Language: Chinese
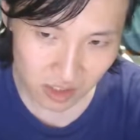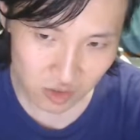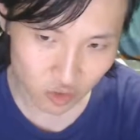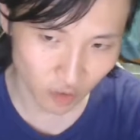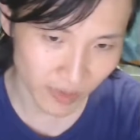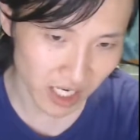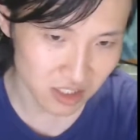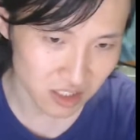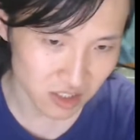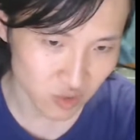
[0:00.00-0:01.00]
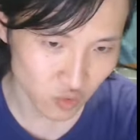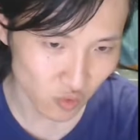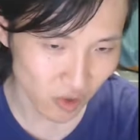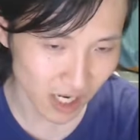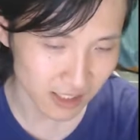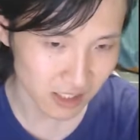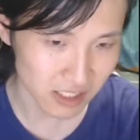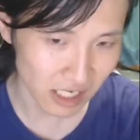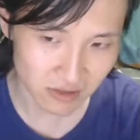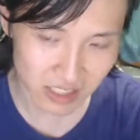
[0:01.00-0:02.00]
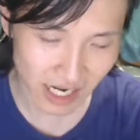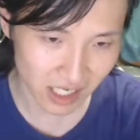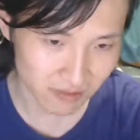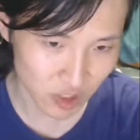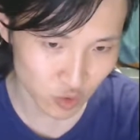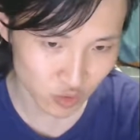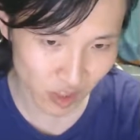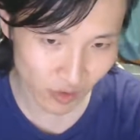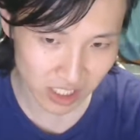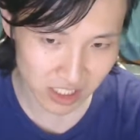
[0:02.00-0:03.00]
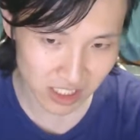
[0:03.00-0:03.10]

左边是主观，然后在什么主客观这